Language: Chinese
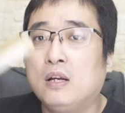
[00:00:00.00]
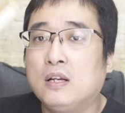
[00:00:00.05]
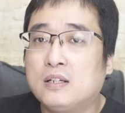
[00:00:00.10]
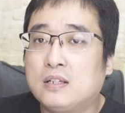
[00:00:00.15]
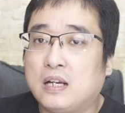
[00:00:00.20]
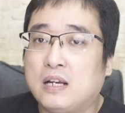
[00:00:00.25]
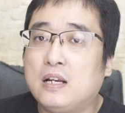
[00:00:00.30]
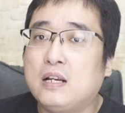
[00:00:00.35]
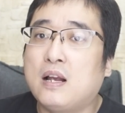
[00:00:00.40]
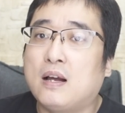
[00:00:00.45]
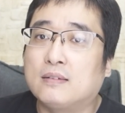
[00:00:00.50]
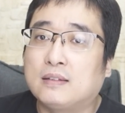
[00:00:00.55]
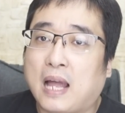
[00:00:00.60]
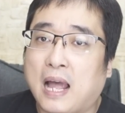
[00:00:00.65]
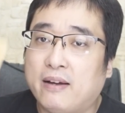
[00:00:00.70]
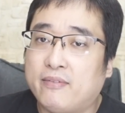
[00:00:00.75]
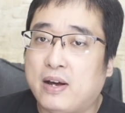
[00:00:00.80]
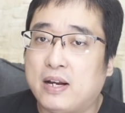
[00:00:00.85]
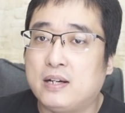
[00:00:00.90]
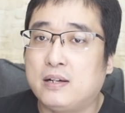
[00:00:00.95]
谁让
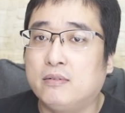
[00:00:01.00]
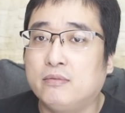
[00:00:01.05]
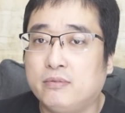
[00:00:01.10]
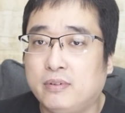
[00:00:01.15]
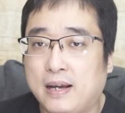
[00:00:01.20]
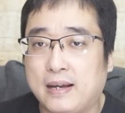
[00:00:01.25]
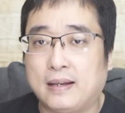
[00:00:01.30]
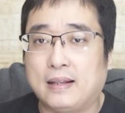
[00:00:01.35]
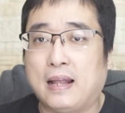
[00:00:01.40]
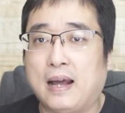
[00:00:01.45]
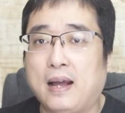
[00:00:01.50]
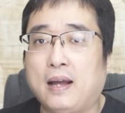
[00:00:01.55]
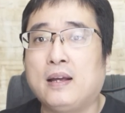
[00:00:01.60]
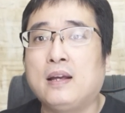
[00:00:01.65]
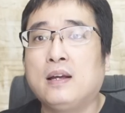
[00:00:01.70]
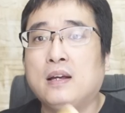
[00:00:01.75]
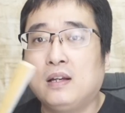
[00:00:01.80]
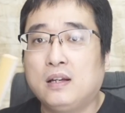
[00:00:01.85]
台湾人未来